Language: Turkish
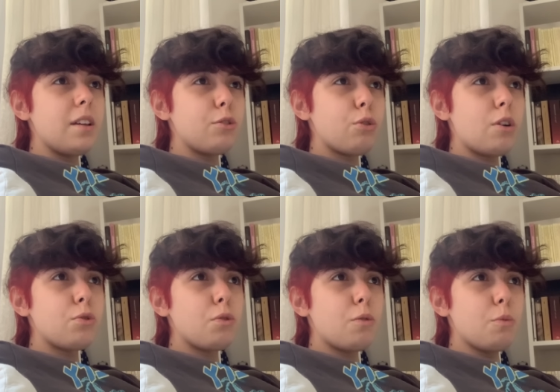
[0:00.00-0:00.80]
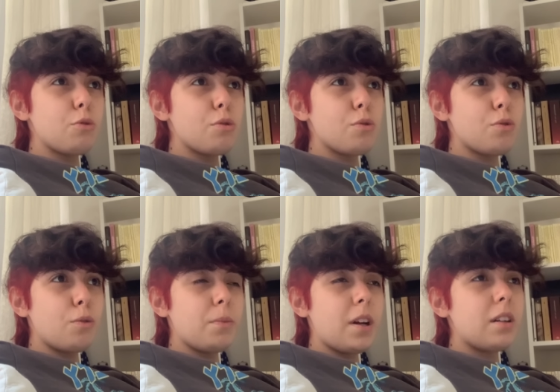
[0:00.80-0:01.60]
Şu an çok umutsuz
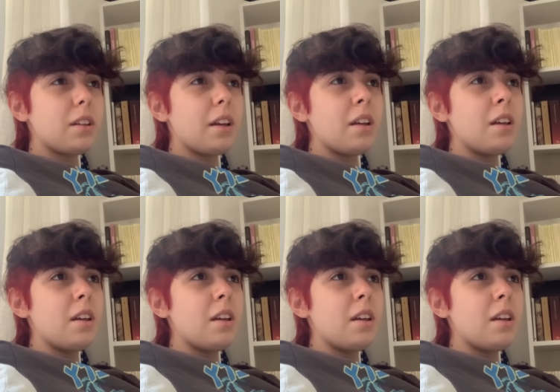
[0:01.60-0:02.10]
durumlarda.